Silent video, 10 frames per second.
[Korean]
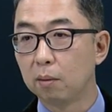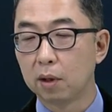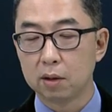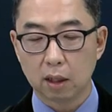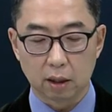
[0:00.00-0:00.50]
네.
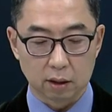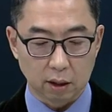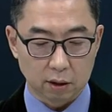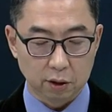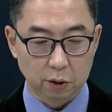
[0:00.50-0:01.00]
많지
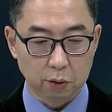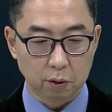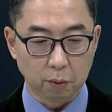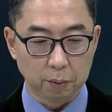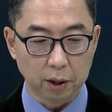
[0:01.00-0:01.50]
않은데 그
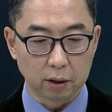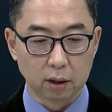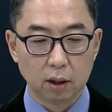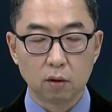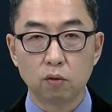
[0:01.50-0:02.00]
이유를 보면
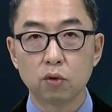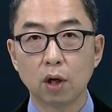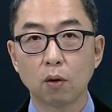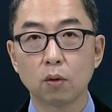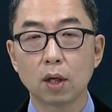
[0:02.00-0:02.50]

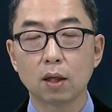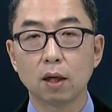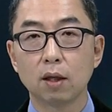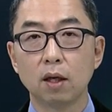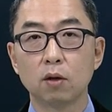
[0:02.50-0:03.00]
우주항공
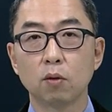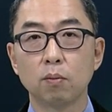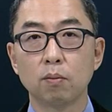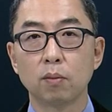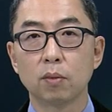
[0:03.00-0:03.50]
섹터들이
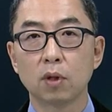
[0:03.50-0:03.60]
좀